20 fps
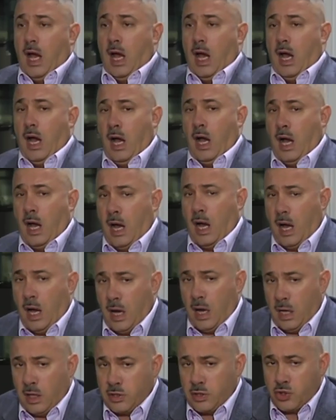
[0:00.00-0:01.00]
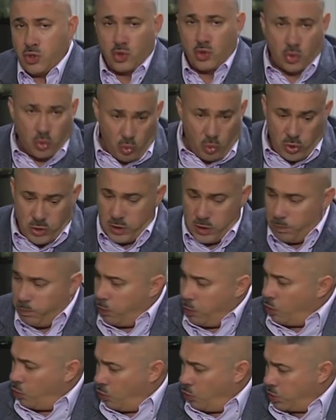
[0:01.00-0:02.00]
А, судя
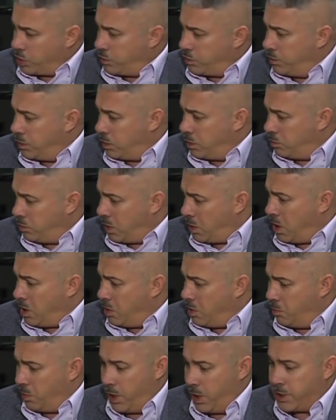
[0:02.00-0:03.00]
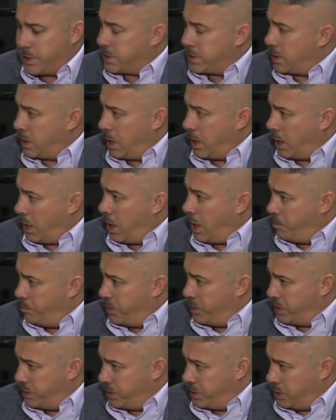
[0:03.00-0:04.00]
по косвенным данным, лет
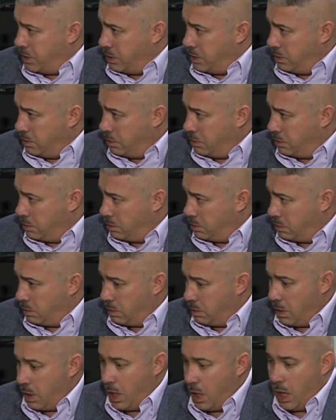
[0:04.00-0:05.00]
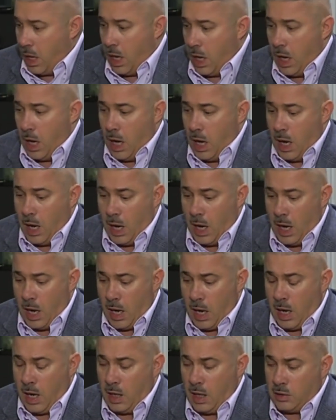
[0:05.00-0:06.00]
45,
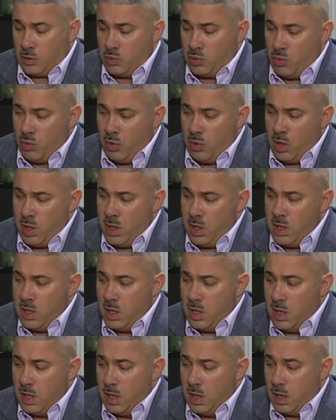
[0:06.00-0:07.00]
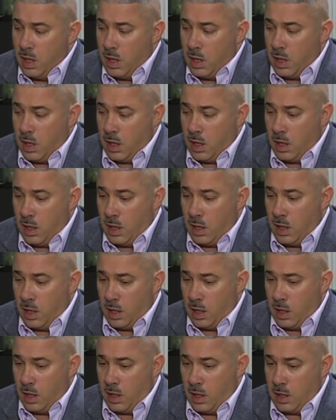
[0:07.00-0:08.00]
а, который
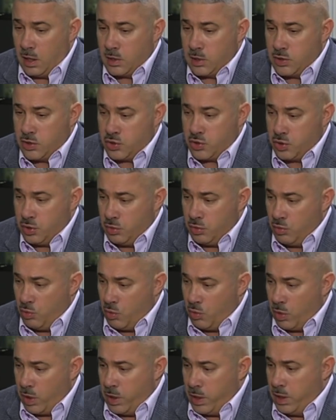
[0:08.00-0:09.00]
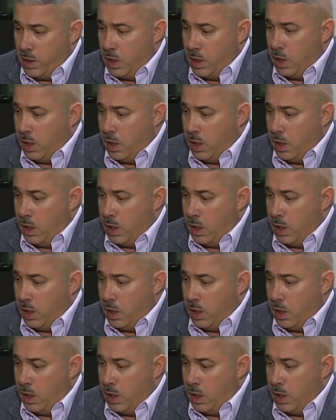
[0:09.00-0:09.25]
а, с женой